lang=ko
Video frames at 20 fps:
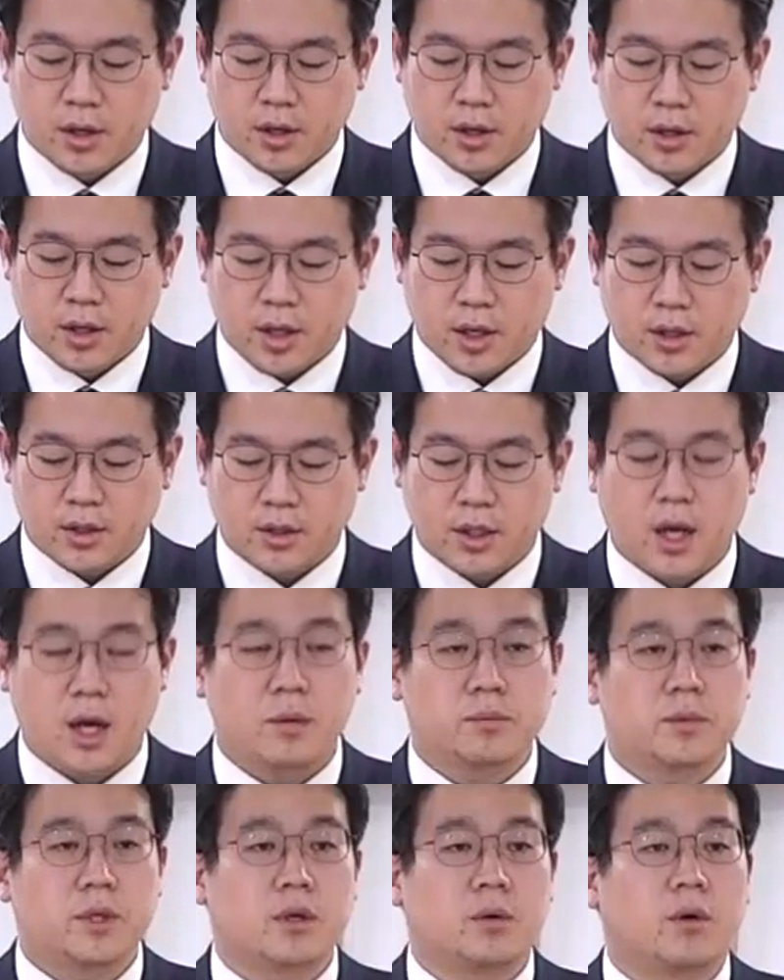그러나
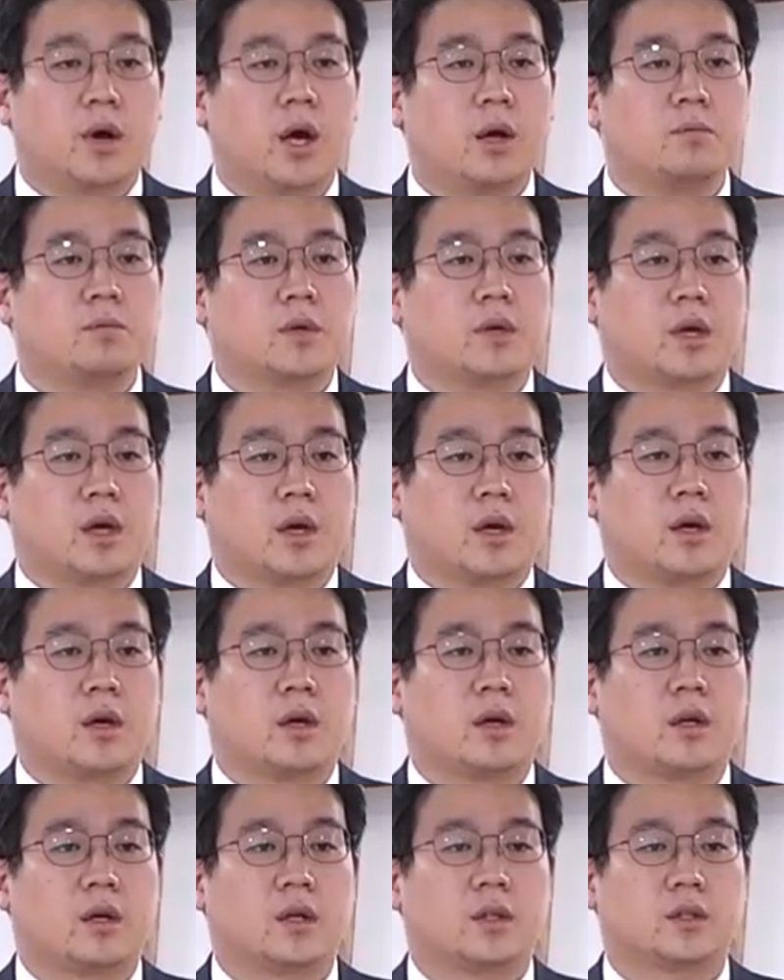사람들과
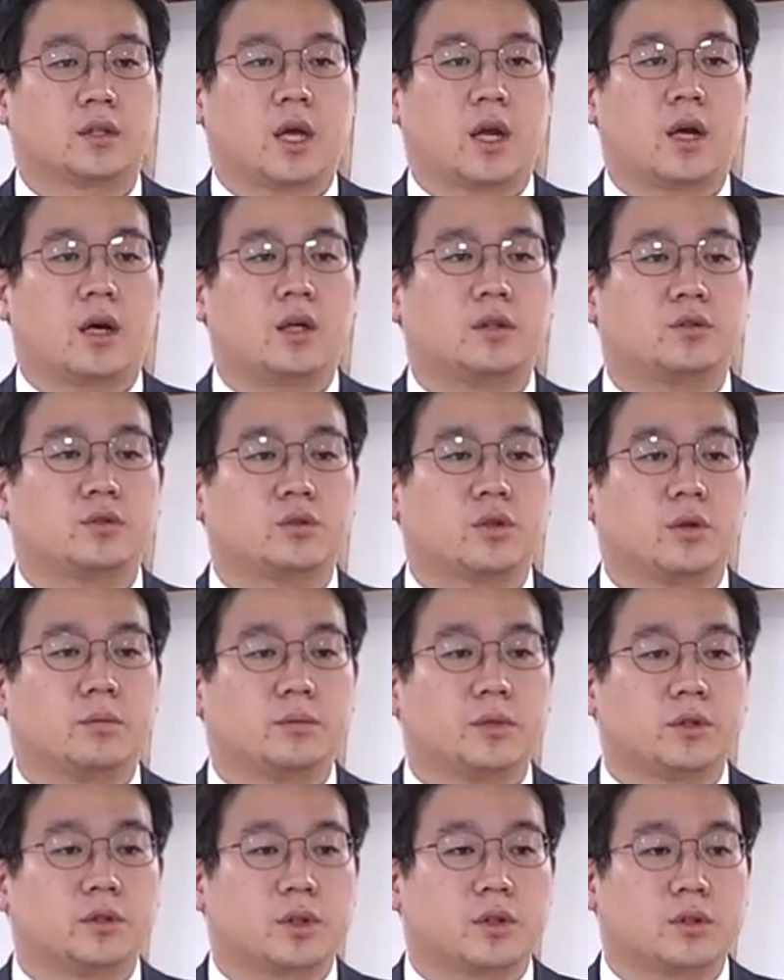함께 살아갈 수도
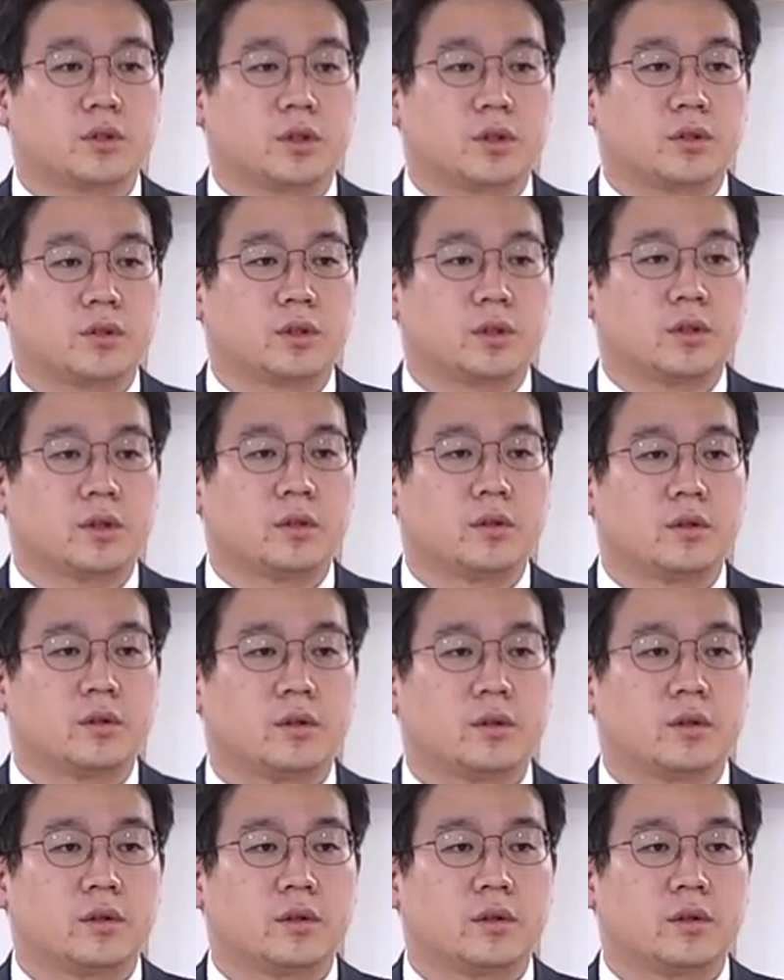없는 처지였죠.